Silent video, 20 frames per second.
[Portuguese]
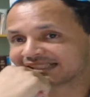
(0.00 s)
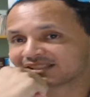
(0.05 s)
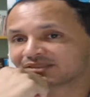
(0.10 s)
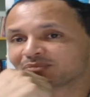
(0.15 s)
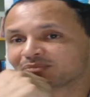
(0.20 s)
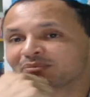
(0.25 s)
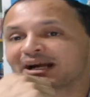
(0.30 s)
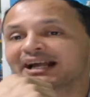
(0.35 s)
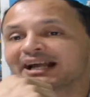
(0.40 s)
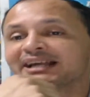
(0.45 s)

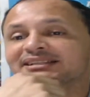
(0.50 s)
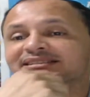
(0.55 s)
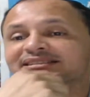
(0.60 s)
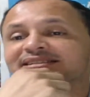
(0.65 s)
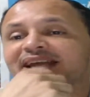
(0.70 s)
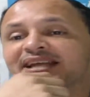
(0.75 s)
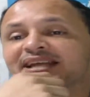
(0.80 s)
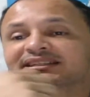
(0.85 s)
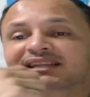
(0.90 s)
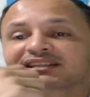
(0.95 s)
Uma
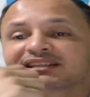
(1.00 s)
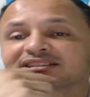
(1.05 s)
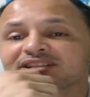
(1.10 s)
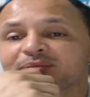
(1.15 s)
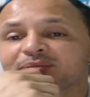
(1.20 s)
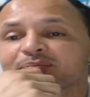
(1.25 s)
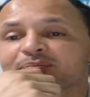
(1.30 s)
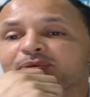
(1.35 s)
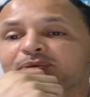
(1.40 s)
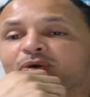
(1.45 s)
receita
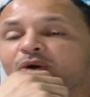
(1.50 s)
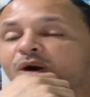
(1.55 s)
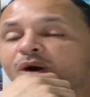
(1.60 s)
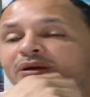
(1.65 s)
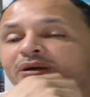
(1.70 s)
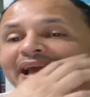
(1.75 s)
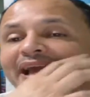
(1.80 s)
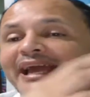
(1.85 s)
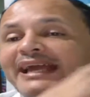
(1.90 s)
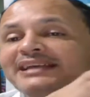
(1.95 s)
de
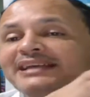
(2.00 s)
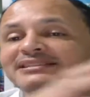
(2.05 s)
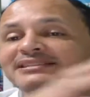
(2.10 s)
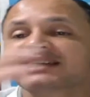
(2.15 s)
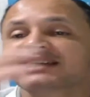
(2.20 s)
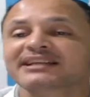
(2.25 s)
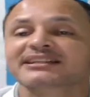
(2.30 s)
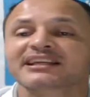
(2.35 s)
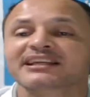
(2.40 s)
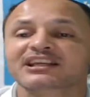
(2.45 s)
qualquer
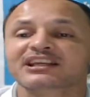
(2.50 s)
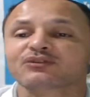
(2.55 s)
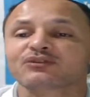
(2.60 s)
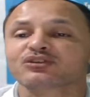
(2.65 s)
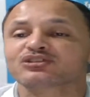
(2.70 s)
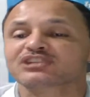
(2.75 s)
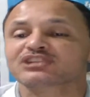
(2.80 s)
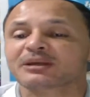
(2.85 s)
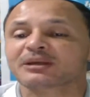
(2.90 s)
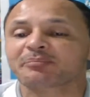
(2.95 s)
receita que
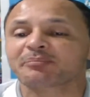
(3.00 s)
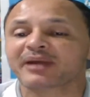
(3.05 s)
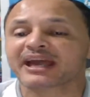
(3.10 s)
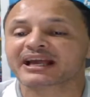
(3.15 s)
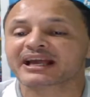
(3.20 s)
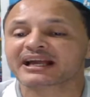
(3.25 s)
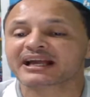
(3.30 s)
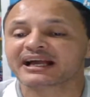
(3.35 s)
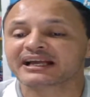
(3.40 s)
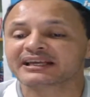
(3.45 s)
você
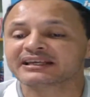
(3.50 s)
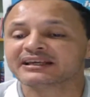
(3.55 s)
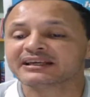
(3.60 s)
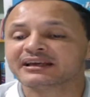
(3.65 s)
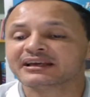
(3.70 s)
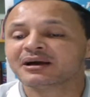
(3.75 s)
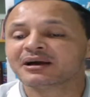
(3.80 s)
pega aí,